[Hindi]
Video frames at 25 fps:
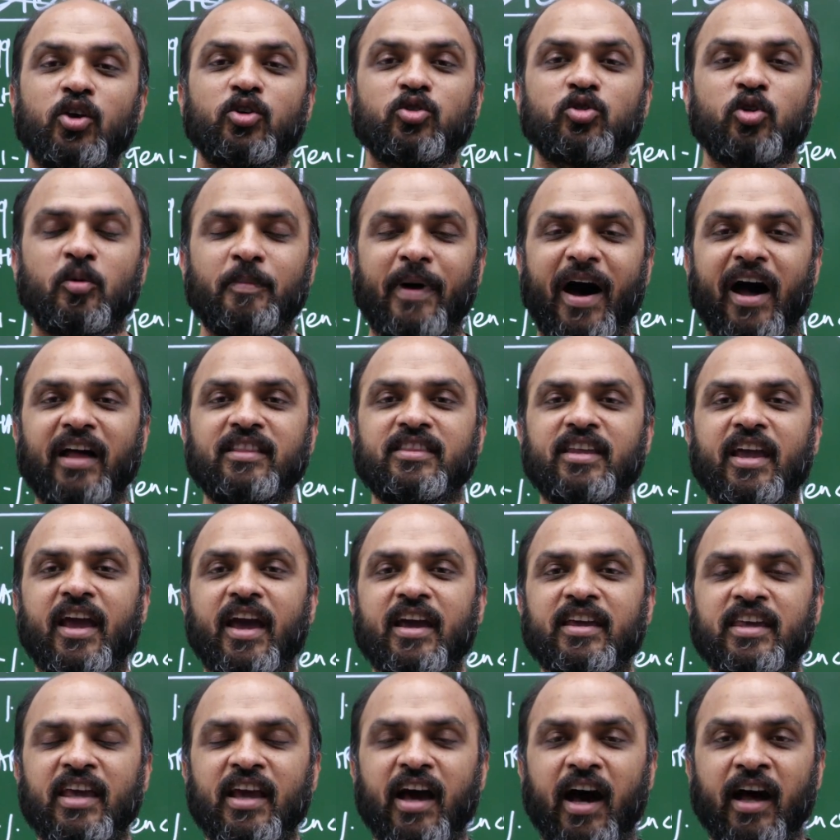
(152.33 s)
तो बात यह
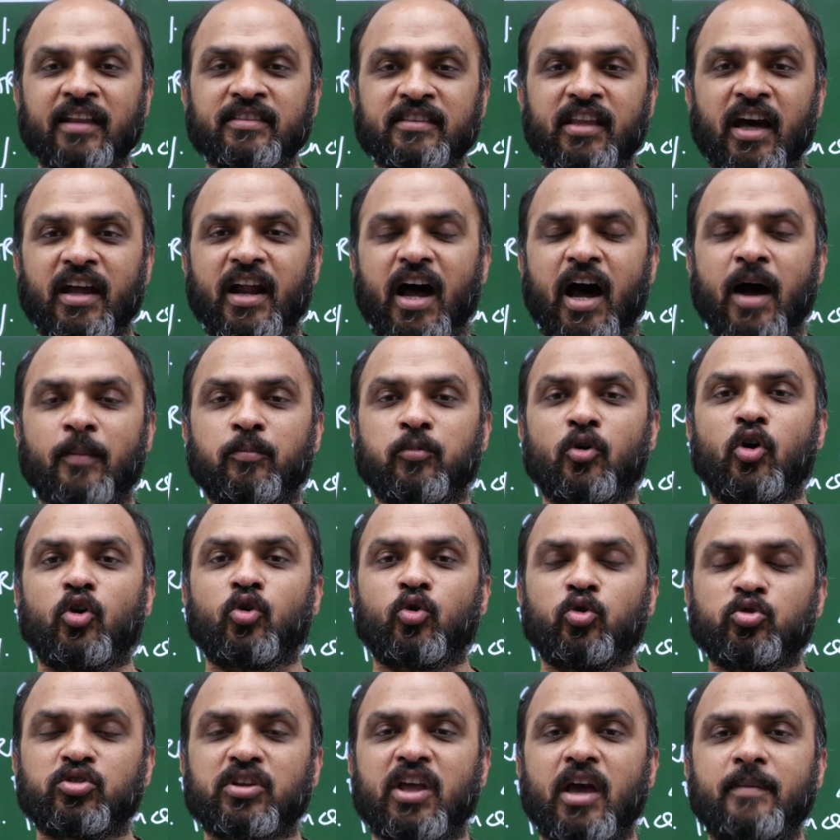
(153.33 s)
है कि अंदर आपको
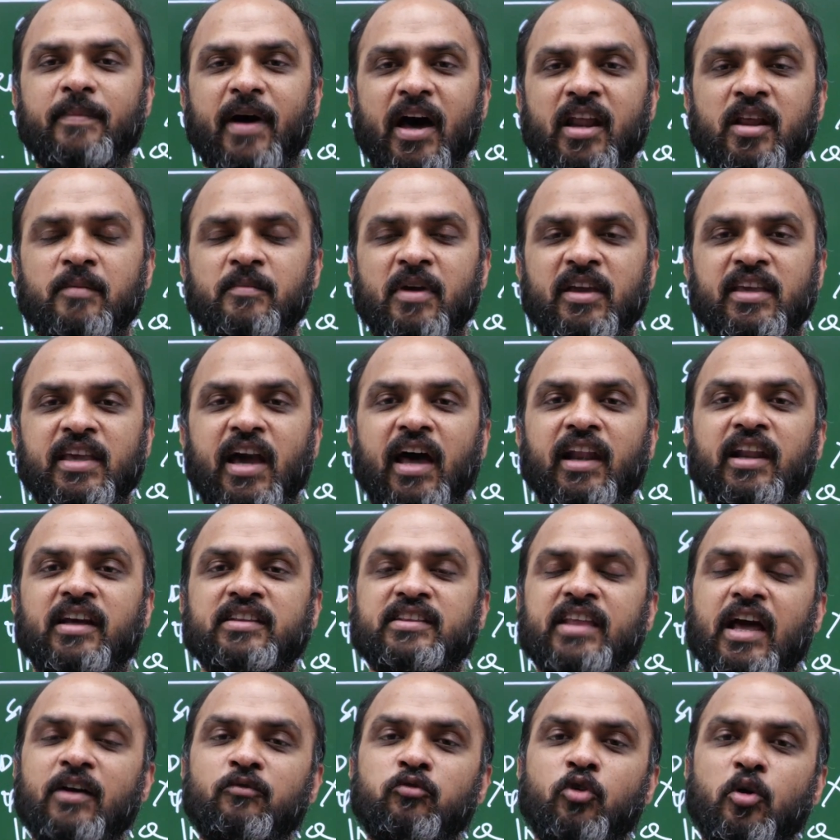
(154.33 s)
खुद के बारे में क्या
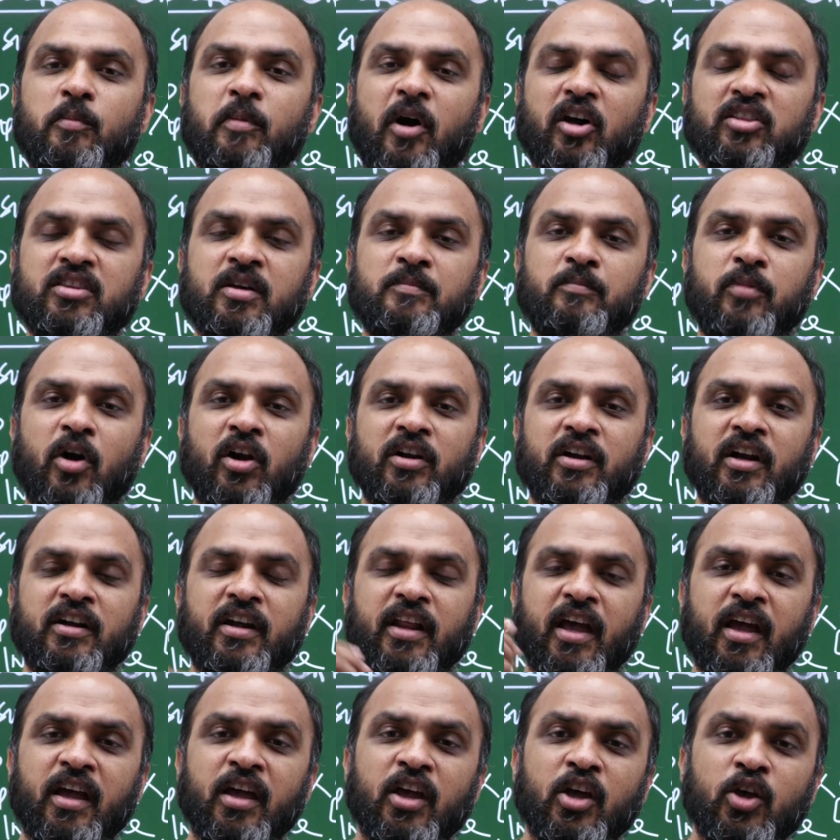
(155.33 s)
लगता है वो बहुत इंपॉर्टेंट
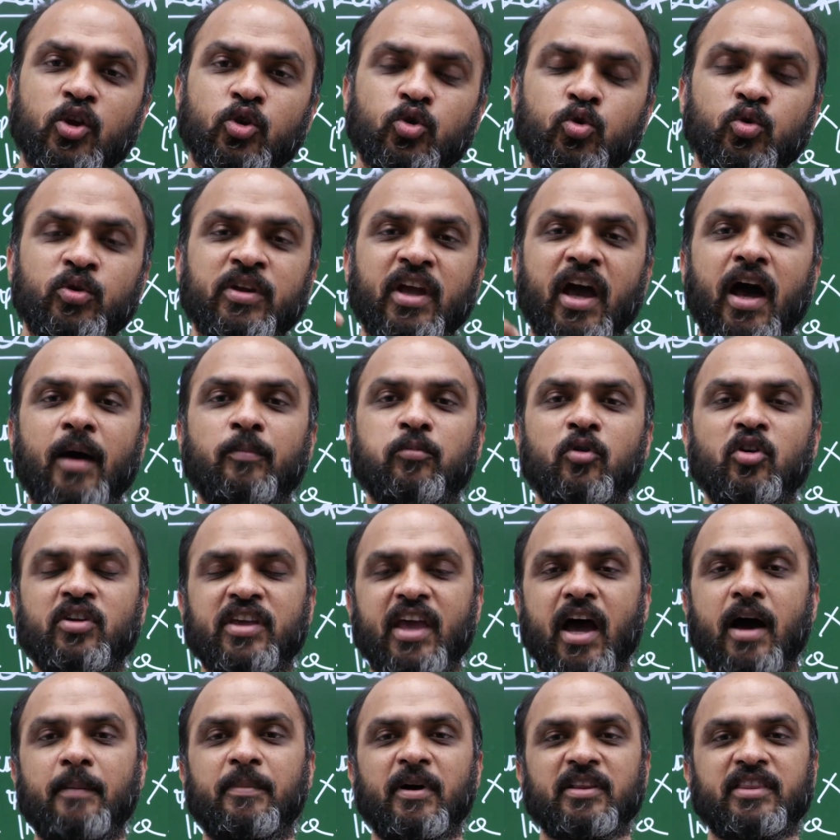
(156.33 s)
है दुनिया आपको
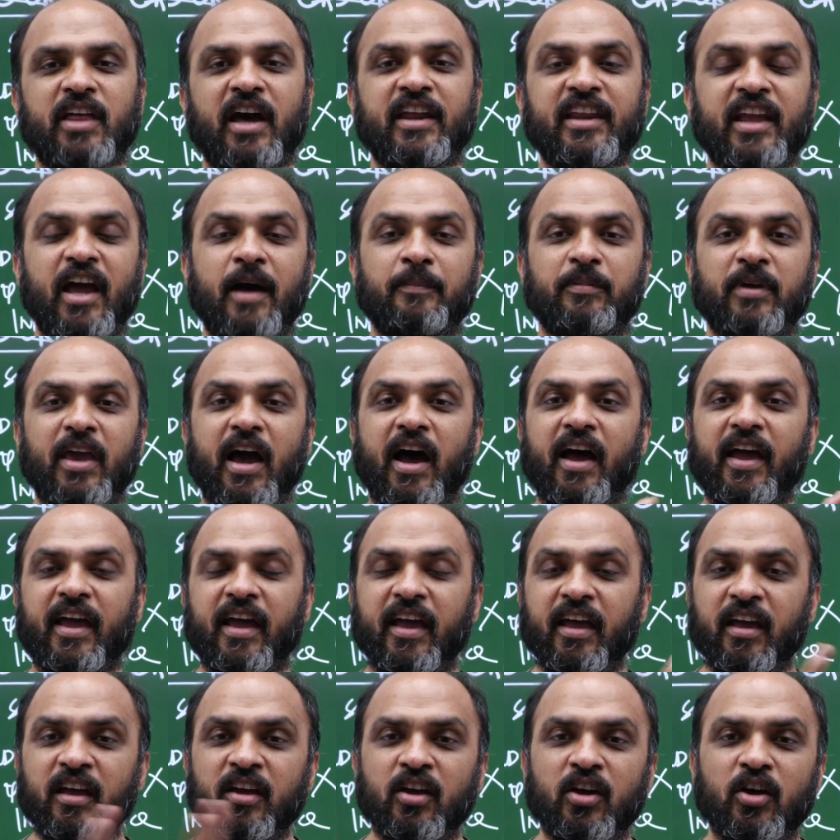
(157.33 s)
क्या बता रही है आप क्या
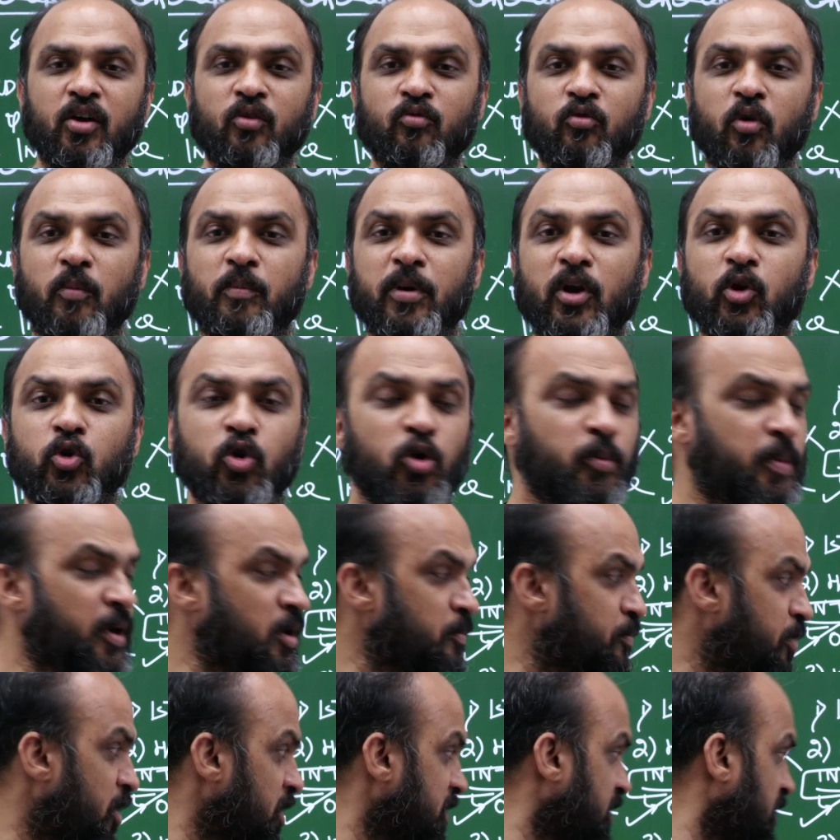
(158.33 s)
है वो बिल्कुल भी
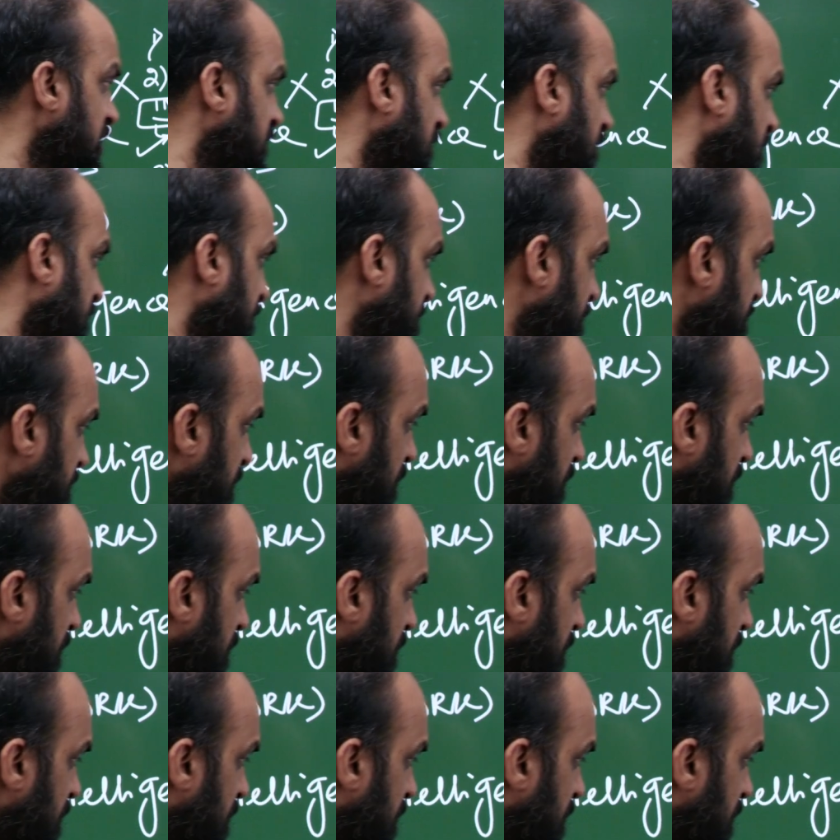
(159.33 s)
इंपॉर्टेंट नहीं है